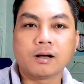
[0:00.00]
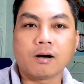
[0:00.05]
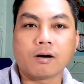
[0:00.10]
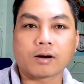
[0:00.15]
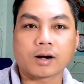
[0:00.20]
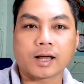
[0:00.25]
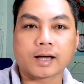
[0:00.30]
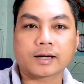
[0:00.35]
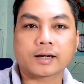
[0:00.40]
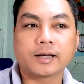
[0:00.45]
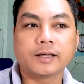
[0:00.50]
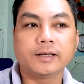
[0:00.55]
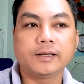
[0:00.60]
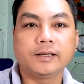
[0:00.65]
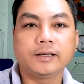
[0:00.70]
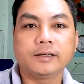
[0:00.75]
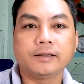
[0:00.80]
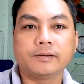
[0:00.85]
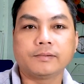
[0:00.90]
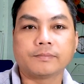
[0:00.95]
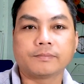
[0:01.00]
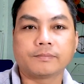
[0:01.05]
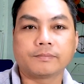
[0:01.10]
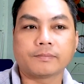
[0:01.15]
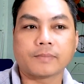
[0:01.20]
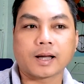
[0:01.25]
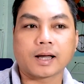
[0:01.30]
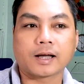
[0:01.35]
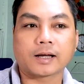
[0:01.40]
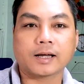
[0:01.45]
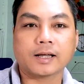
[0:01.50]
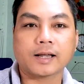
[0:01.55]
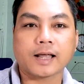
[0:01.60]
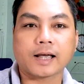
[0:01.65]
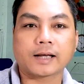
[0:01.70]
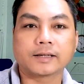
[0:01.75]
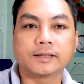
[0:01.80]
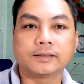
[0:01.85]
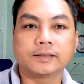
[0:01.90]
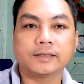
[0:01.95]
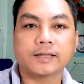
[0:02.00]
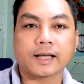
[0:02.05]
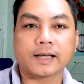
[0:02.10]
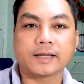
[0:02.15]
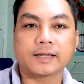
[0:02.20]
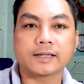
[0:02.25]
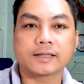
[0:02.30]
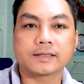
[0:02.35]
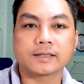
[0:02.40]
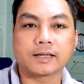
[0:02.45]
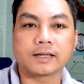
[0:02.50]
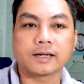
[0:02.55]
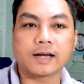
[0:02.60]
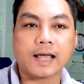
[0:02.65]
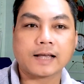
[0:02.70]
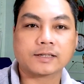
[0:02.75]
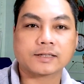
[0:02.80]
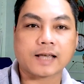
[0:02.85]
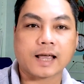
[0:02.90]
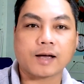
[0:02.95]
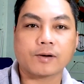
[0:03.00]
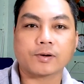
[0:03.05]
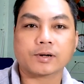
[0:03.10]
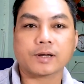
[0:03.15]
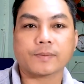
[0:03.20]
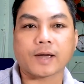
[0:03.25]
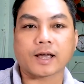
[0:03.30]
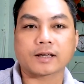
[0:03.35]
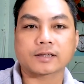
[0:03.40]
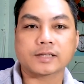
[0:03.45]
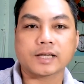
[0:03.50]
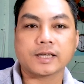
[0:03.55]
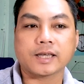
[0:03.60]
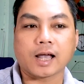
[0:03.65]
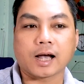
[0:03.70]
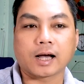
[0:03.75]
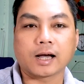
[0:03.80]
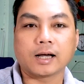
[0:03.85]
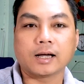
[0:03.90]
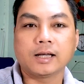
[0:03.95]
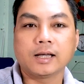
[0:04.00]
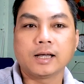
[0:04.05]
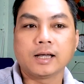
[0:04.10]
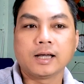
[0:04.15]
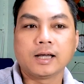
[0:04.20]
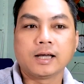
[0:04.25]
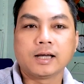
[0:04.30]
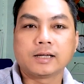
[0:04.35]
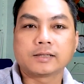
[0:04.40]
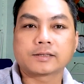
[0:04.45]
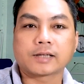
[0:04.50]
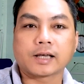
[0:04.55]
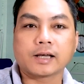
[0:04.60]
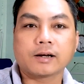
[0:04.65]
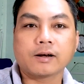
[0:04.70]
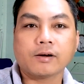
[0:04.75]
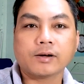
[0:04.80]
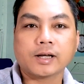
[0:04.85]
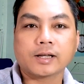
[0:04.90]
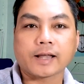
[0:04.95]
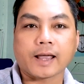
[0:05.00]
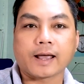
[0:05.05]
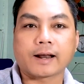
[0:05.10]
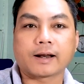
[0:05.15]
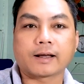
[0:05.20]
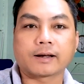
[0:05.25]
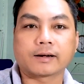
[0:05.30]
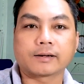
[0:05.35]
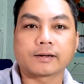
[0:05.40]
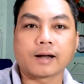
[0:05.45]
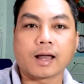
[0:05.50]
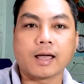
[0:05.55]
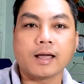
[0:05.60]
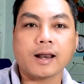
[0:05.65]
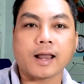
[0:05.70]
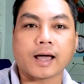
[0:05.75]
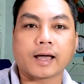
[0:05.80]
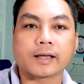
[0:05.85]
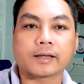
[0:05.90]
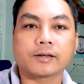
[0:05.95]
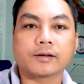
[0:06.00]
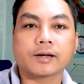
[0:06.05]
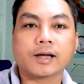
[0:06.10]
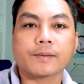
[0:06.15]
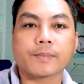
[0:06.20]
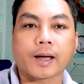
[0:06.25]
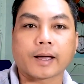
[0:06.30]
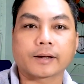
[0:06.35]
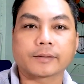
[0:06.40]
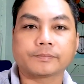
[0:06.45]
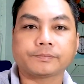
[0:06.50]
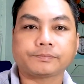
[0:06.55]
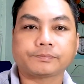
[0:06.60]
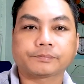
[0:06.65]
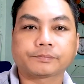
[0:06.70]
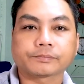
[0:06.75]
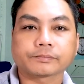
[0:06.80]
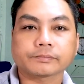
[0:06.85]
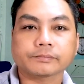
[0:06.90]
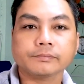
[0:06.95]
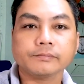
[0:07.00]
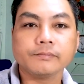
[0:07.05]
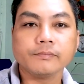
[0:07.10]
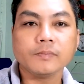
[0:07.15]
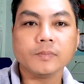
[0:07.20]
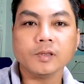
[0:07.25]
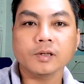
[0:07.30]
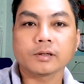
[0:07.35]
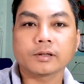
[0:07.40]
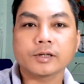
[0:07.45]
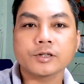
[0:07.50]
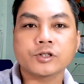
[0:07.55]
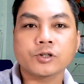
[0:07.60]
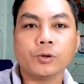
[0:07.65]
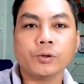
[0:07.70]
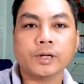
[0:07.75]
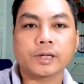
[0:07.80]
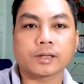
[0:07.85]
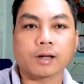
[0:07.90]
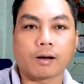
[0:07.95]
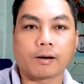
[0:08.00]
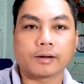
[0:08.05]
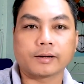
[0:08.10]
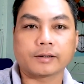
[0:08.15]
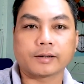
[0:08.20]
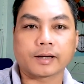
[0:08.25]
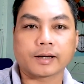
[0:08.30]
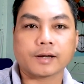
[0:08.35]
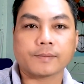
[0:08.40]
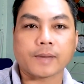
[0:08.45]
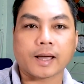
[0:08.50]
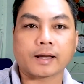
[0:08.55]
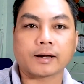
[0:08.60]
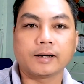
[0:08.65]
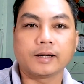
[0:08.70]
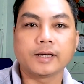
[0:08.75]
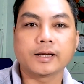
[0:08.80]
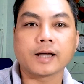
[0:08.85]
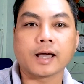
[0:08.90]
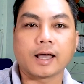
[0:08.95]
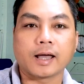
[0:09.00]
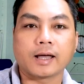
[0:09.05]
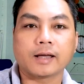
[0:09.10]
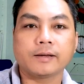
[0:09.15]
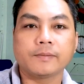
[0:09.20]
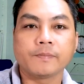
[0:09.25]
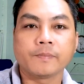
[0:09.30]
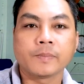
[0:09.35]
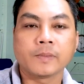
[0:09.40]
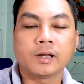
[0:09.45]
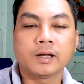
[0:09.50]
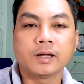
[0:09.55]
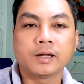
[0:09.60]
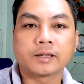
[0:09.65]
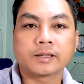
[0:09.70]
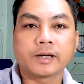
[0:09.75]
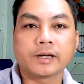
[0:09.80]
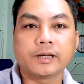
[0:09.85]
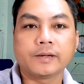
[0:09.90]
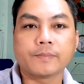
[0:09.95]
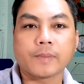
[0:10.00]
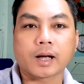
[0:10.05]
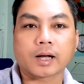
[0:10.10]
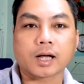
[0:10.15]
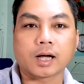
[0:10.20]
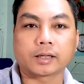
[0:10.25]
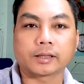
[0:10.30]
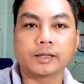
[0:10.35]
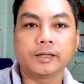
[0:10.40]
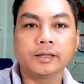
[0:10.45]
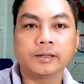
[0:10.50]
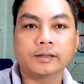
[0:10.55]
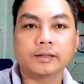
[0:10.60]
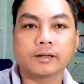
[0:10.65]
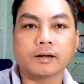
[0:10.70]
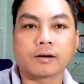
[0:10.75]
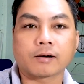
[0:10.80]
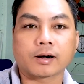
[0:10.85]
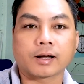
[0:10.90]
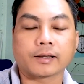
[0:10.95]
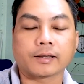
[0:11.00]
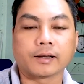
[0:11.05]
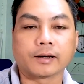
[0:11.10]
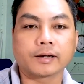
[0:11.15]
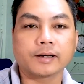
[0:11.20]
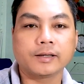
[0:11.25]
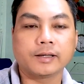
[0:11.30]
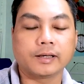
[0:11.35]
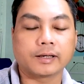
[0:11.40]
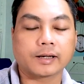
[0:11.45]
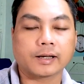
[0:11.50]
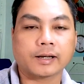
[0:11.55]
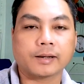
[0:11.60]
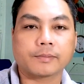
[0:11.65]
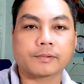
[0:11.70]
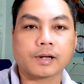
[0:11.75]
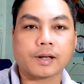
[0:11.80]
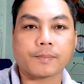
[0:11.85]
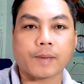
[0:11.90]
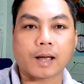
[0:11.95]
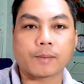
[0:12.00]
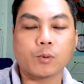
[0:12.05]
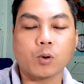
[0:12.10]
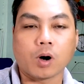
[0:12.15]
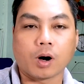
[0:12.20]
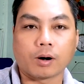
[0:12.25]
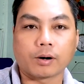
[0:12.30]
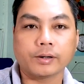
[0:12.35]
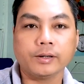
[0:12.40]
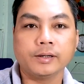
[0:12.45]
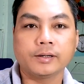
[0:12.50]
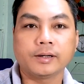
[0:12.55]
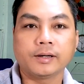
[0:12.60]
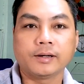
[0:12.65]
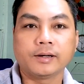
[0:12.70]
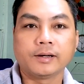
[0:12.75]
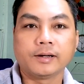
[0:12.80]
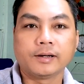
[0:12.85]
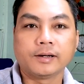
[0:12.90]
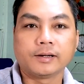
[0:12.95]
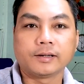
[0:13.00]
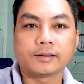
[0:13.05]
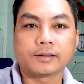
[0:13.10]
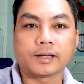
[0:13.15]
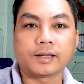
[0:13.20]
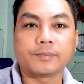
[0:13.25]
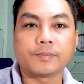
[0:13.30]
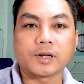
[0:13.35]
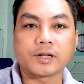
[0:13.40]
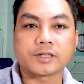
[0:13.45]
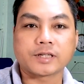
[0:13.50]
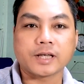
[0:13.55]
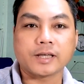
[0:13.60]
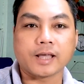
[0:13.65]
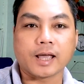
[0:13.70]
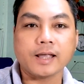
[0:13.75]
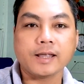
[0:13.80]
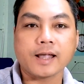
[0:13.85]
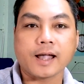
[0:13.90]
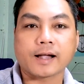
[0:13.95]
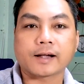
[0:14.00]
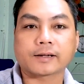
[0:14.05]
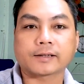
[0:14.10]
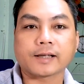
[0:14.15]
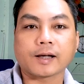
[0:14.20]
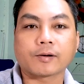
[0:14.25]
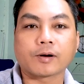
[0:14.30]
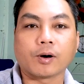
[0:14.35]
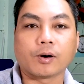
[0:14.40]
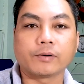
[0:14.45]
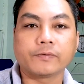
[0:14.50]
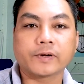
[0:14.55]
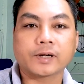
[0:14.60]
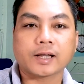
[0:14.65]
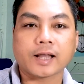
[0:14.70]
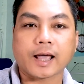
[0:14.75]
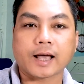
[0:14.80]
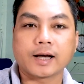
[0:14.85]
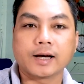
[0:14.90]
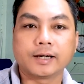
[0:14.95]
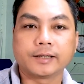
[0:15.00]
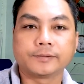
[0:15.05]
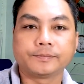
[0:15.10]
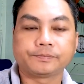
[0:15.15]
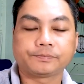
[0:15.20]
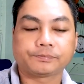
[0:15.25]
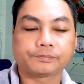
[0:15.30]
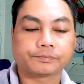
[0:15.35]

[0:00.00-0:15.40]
hoặc là khi mà khách hàng đưa thế này thì lát sau các bạn sẽ nhận sẽ nói khách hàng là để lại cho các bạn cái số điện thoại để các bạn liên hệ khi mà cần thiết hoặc là những cái gì các, các bạn muốn hỏi thì mình sẽ dễ dàng trao đổi với khách hàng hơn